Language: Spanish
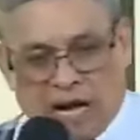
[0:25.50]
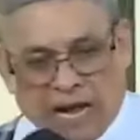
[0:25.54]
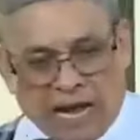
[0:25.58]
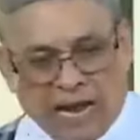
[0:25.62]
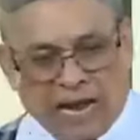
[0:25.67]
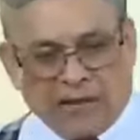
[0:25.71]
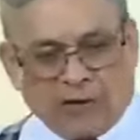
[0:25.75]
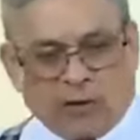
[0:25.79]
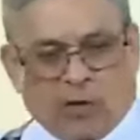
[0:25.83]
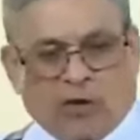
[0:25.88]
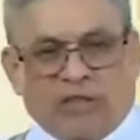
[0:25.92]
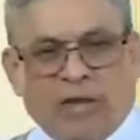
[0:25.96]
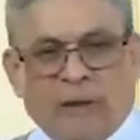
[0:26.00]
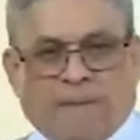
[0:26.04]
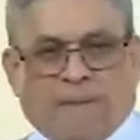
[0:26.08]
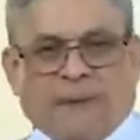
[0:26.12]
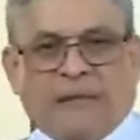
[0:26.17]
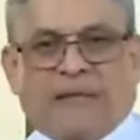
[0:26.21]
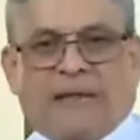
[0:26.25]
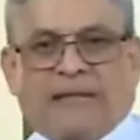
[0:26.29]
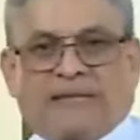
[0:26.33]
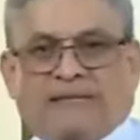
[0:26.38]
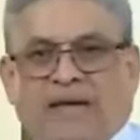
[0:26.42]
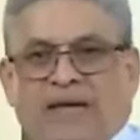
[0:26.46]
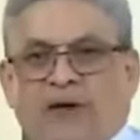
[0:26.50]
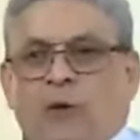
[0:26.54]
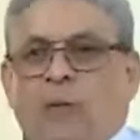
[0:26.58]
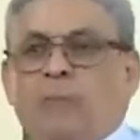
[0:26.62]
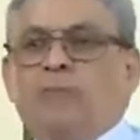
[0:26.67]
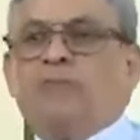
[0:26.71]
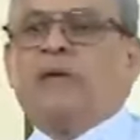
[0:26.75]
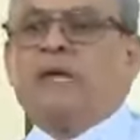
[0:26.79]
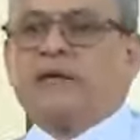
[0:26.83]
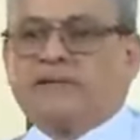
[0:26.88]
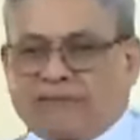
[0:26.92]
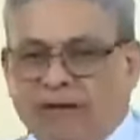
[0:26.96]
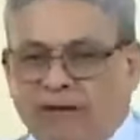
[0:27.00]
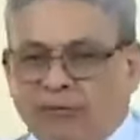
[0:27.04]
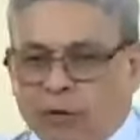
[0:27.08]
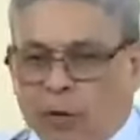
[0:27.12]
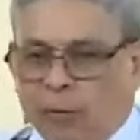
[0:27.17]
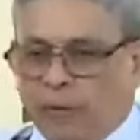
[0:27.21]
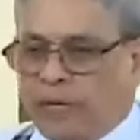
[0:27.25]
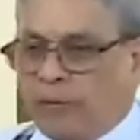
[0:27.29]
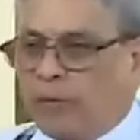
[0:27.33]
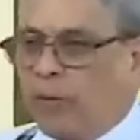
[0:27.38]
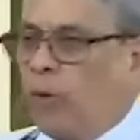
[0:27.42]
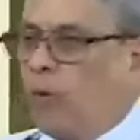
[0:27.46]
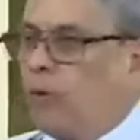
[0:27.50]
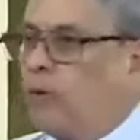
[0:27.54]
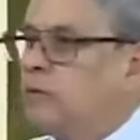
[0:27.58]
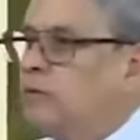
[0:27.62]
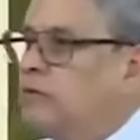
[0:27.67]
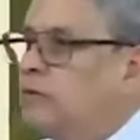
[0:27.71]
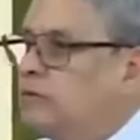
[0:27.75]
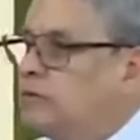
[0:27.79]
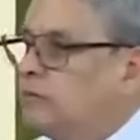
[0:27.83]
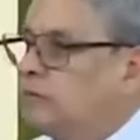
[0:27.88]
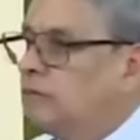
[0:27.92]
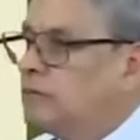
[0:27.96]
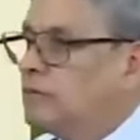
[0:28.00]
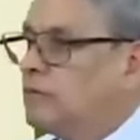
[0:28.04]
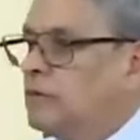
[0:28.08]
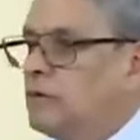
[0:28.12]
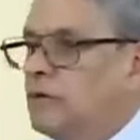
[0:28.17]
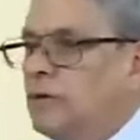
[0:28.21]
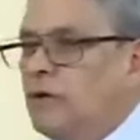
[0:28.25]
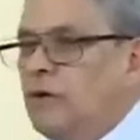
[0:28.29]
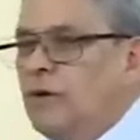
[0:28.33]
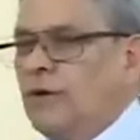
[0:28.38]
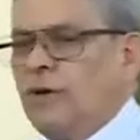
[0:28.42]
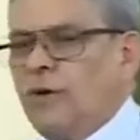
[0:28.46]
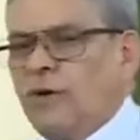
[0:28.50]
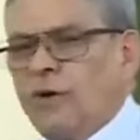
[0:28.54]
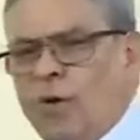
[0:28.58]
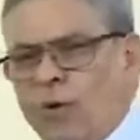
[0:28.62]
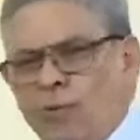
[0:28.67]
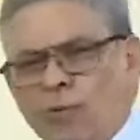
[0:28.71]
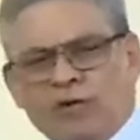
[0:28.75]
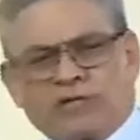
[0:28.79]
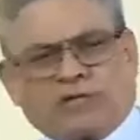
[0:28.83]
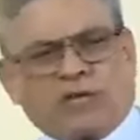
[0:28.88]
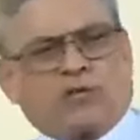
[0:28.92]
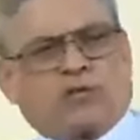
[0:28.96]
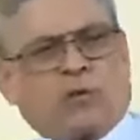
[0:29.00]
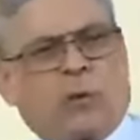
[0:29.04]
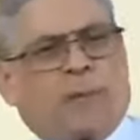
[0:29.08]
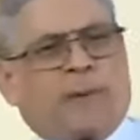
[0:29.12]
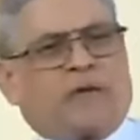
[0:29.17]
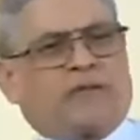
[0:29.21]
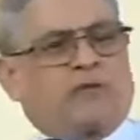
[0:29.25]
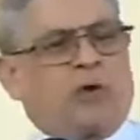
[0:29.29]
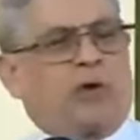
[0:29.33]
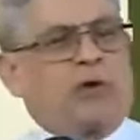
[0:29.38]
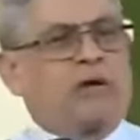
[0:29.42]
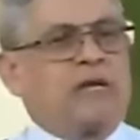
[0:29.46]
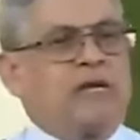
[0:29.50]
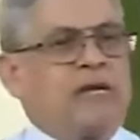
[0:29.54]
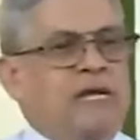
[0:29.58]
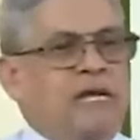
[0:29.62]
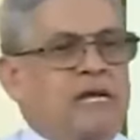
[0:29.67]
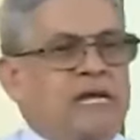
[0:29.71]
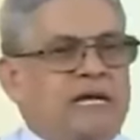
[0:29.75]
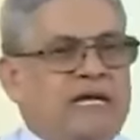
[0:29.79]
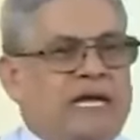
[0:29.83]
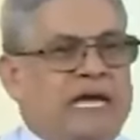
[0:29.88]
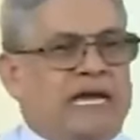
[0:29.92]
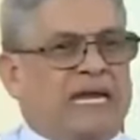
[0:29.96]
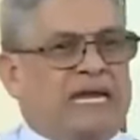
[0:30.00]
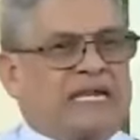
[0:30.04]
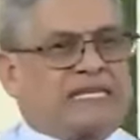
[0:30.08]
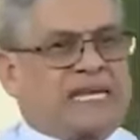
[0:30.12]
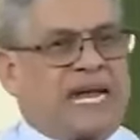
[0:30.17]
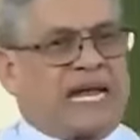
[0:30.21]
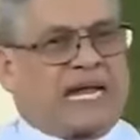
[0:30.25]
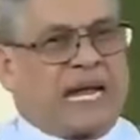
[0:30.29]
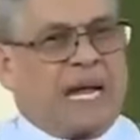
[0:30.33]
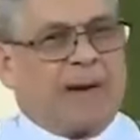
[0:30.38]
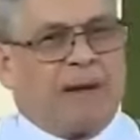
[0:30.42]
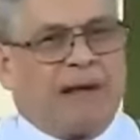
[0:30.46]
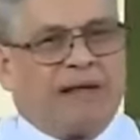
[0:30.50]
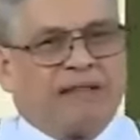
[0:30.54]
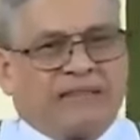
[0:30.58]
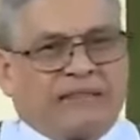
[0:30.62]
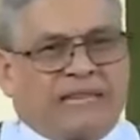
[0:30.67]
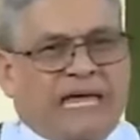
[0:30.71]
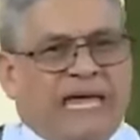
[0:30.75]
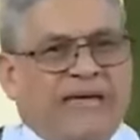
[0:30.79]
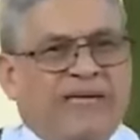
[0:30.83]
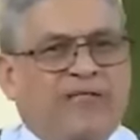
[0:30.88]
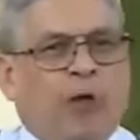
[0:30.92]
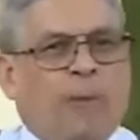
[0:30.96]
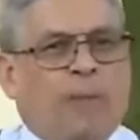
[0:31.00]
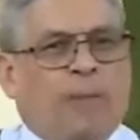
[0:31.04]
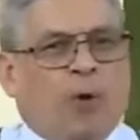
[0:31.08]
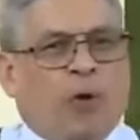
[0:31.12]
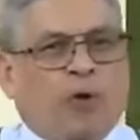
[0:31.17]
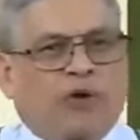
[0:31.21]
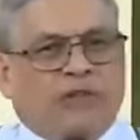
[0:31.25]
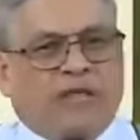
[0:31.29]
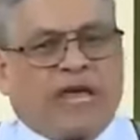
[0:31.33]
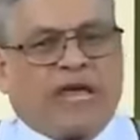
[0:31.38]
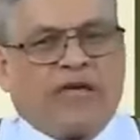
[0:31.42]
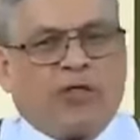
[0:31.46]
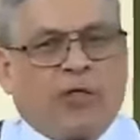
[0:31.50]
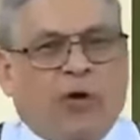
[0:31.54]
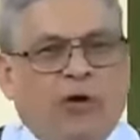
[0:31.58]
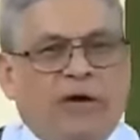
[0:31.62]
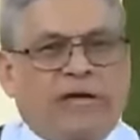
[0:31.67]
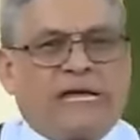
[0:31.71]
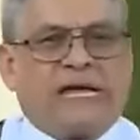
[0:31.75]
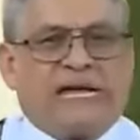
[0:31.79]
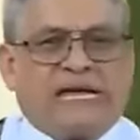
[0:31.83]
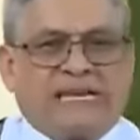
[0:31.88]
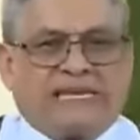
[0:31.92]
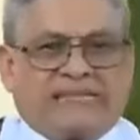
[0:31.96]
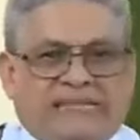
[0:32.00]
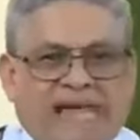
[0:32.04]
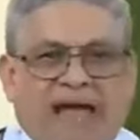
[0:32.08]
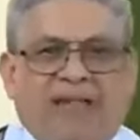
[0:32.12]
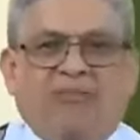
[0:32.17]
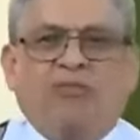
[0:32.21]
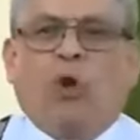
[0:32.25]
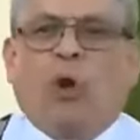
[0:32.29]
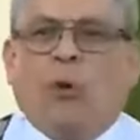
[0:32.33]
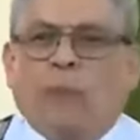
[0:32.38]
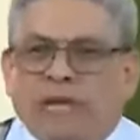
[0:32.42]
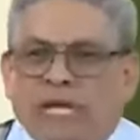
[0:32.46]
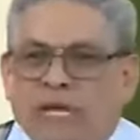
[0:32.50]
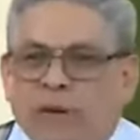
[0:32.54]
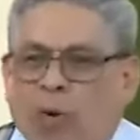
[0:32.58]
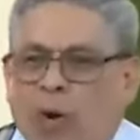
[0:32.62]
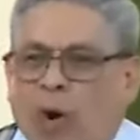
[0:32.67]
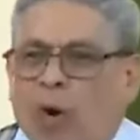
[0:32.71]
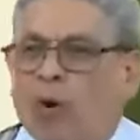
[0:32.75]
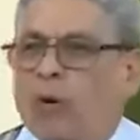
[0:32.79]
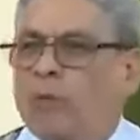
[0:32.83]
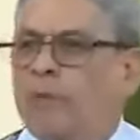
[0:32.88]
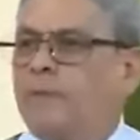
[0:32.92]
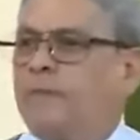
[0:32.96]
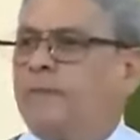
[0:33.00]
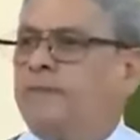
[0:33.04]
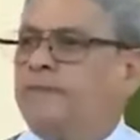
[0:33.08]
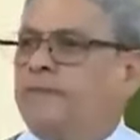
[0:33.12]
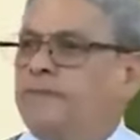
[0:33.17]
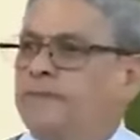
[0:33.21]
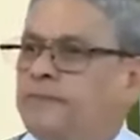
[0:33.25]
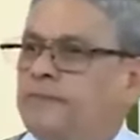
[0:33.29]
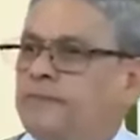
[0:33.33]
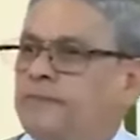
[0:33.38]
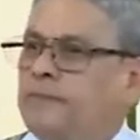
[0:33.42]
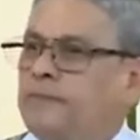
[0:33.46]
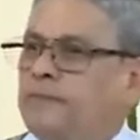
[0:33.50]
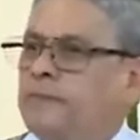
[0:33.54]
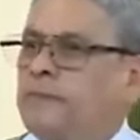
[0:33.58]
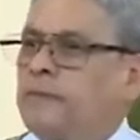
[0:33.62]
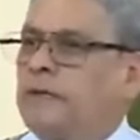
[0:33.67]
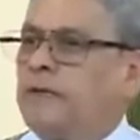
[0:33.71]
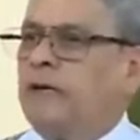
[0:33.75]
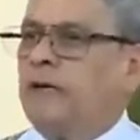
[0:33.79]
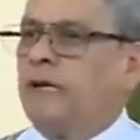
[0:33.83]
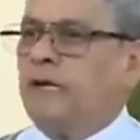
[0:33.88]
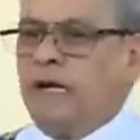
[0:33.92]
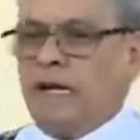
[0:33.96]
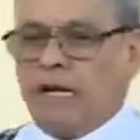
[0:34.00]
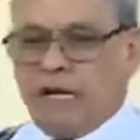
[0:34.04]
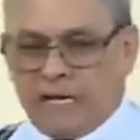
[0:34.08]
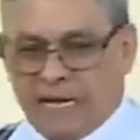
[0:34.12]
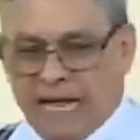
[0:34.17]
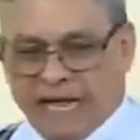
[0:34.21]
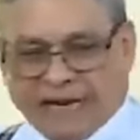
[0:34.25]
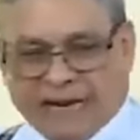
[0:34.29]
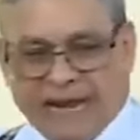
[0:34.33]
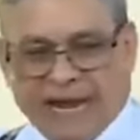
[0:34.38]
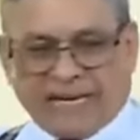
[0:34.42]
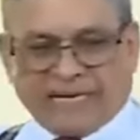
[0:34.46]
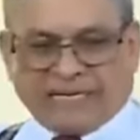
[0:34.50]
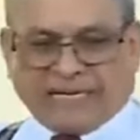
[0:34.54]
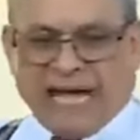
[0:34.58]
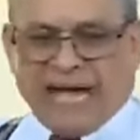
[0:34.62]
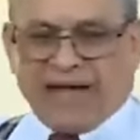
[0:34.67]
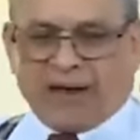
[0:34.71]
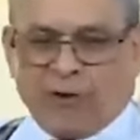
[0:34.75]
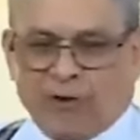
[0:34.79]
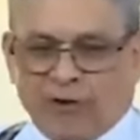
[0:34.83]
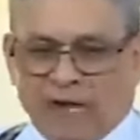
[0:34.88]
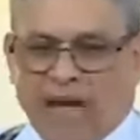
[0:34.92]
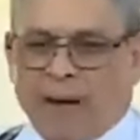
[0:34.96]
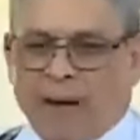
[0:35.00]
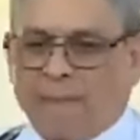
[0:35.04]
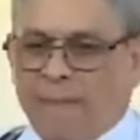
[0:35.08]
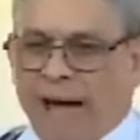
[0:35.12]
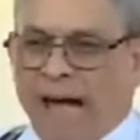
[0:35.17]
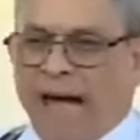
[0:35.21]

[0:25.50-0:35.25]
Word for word: A él lo despedazaron estando vivo. ¿Cómo es eso, pastor? que le sacaban dedo por dedo estando vivo. Le arrancaron la